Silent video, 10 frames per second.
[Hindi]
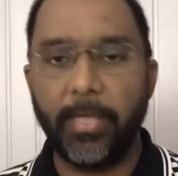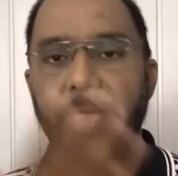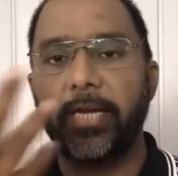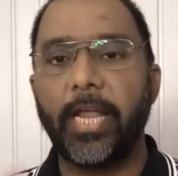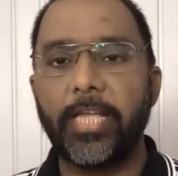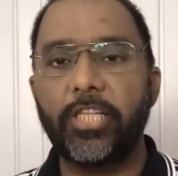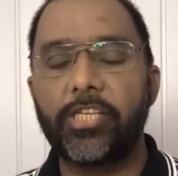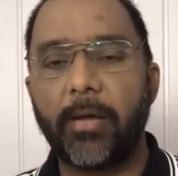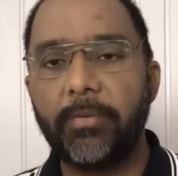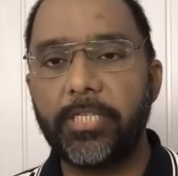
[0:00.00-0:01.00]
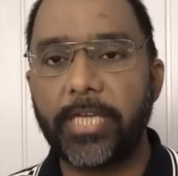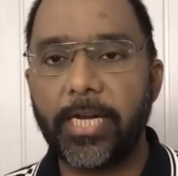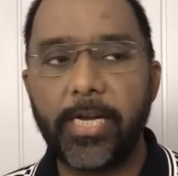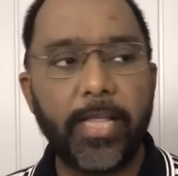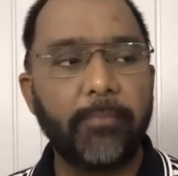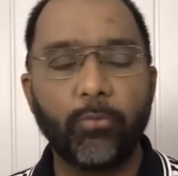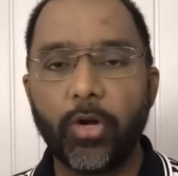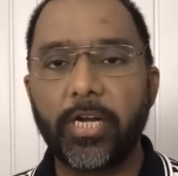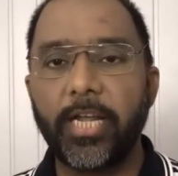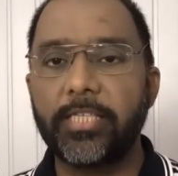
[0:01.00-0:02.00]
एक नई दिशा में चैनल ने
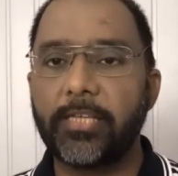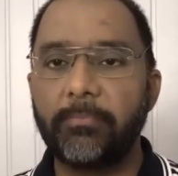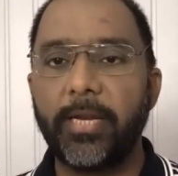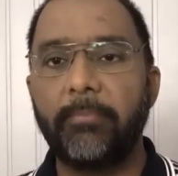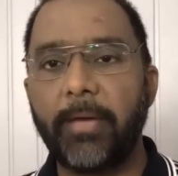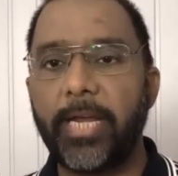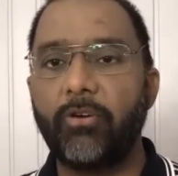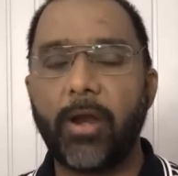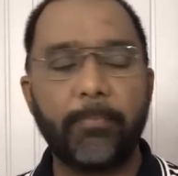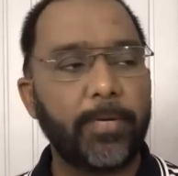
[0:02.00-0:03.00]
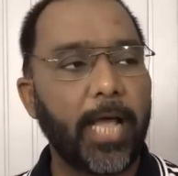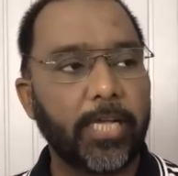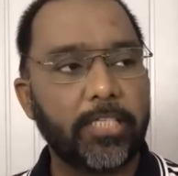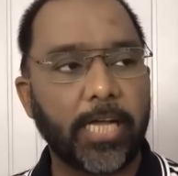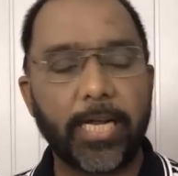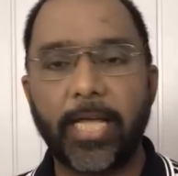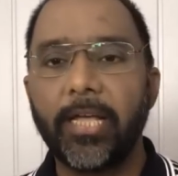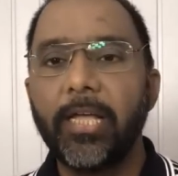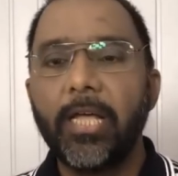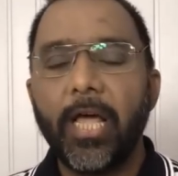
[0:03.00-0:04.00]
मुल्क ने सबने मैंने और आपने आगे जाना
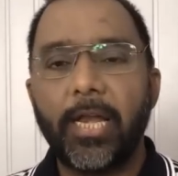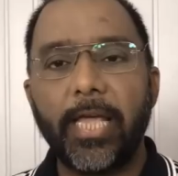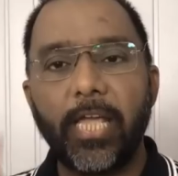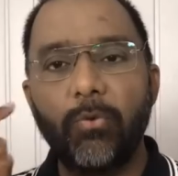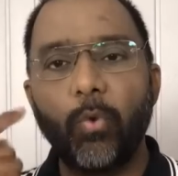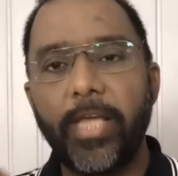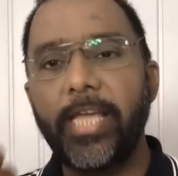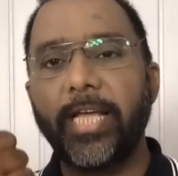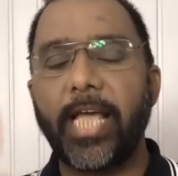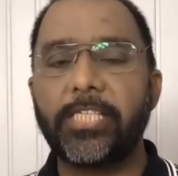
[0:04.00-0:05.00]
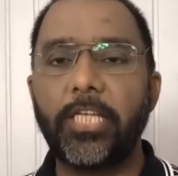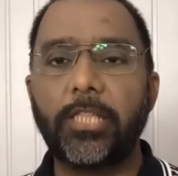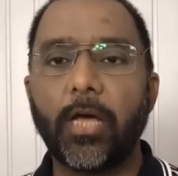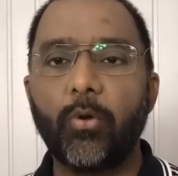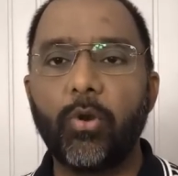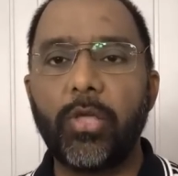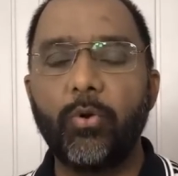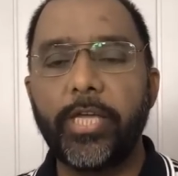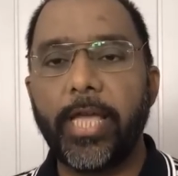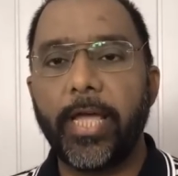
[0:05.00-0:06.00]
है लेकिन वही एक ऐसी तकरूरी
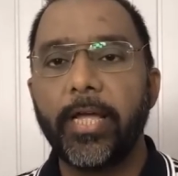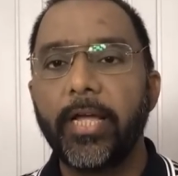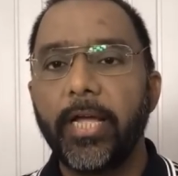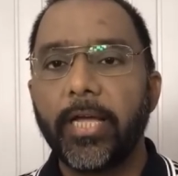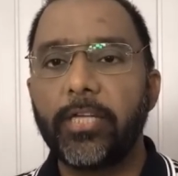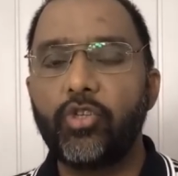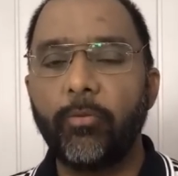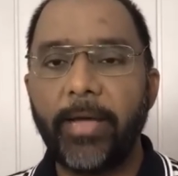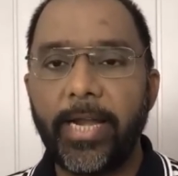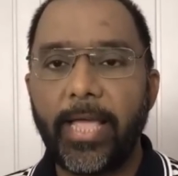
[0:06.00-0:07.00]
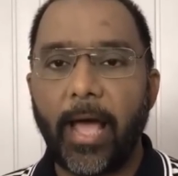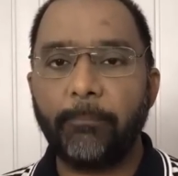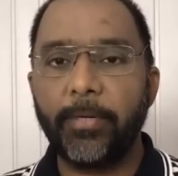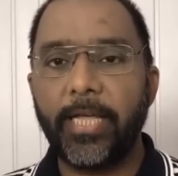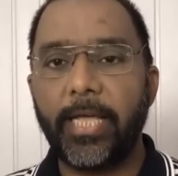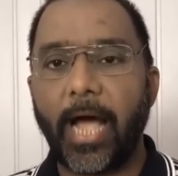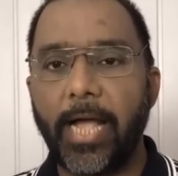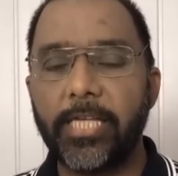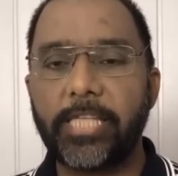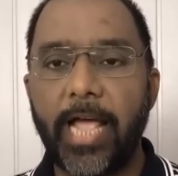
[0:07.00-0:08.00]
हुई है कि जो मैंने अपने
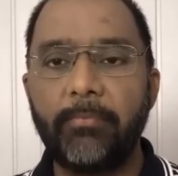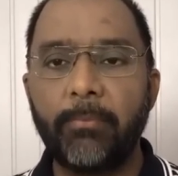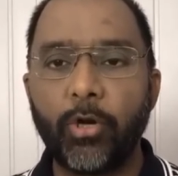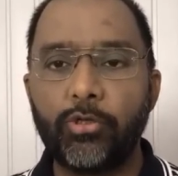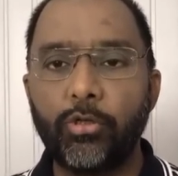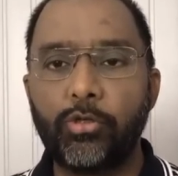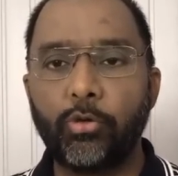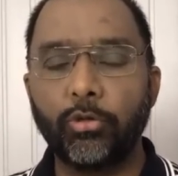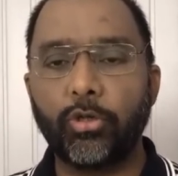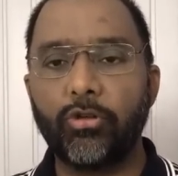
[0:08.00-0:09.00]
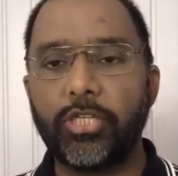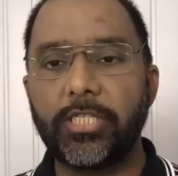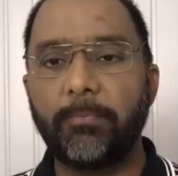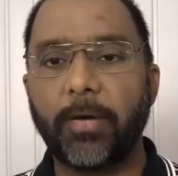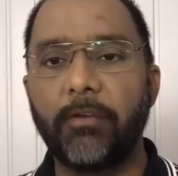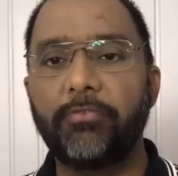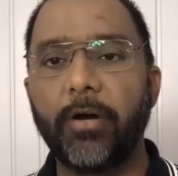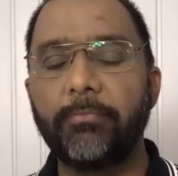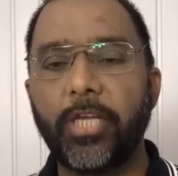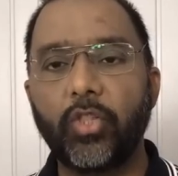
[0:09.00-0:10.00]
आईएसआई में मौजूद सूत्रों से जब
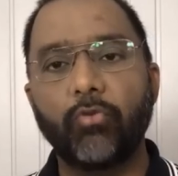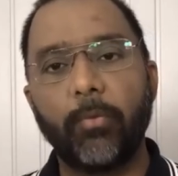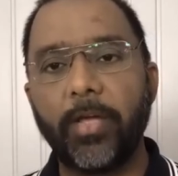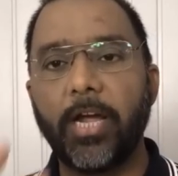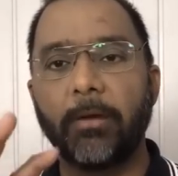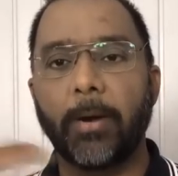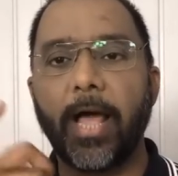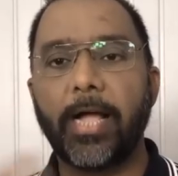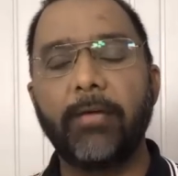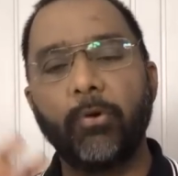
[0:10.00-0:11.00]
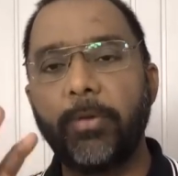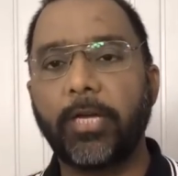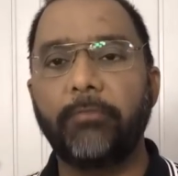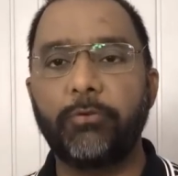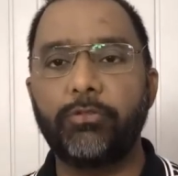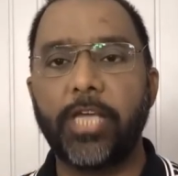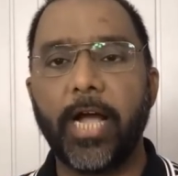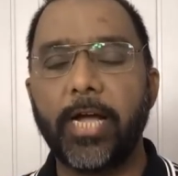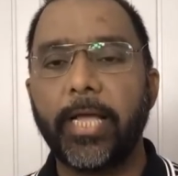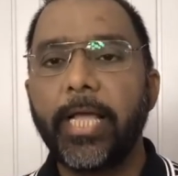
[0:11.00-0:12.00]
कंफर्म की तो वो भी गड़बड़ा गए वो भी कंफ्यूज
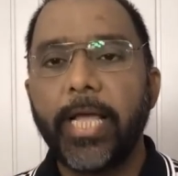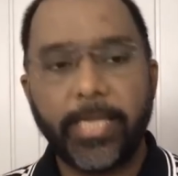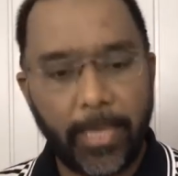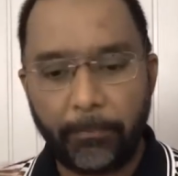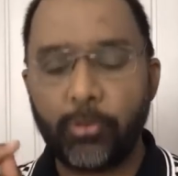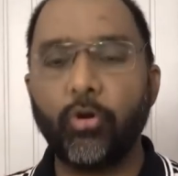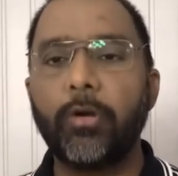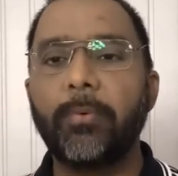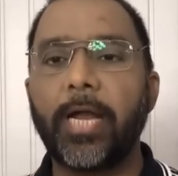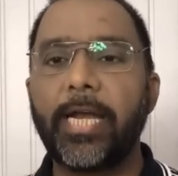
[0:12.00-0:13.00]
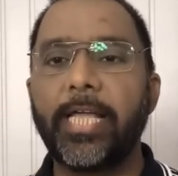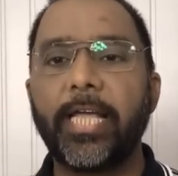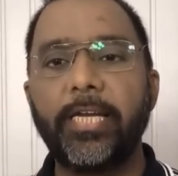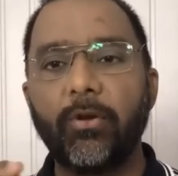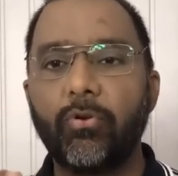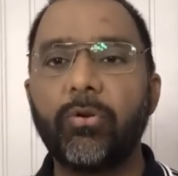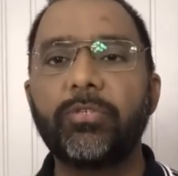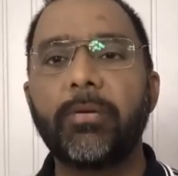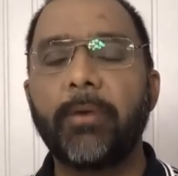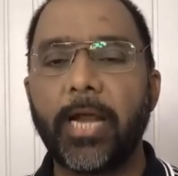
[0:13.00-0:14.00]
याद है ये एपिसोड बनाने के लिए उन्होंने
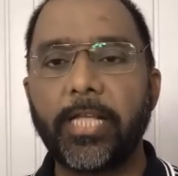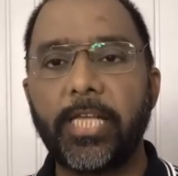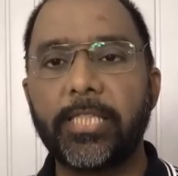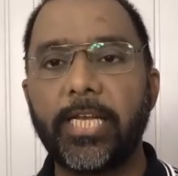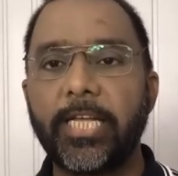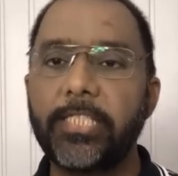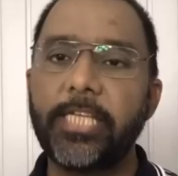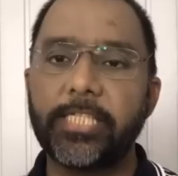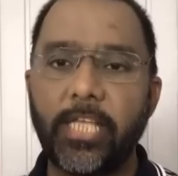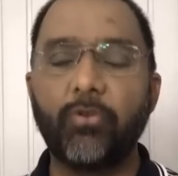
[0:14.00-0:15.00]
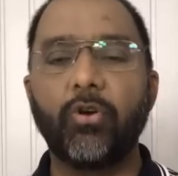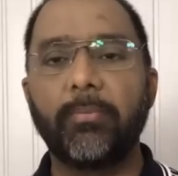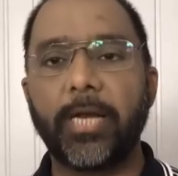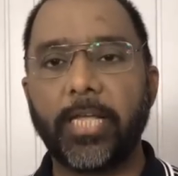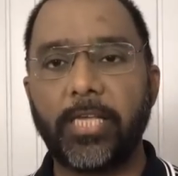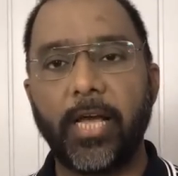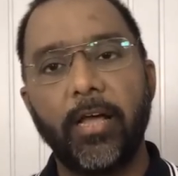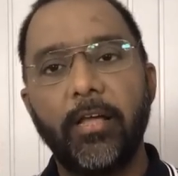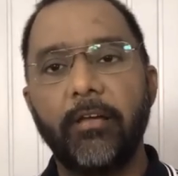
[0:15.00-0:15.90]
मुझे मना किया था लेकिन जैसे ही उन्होंने मना किया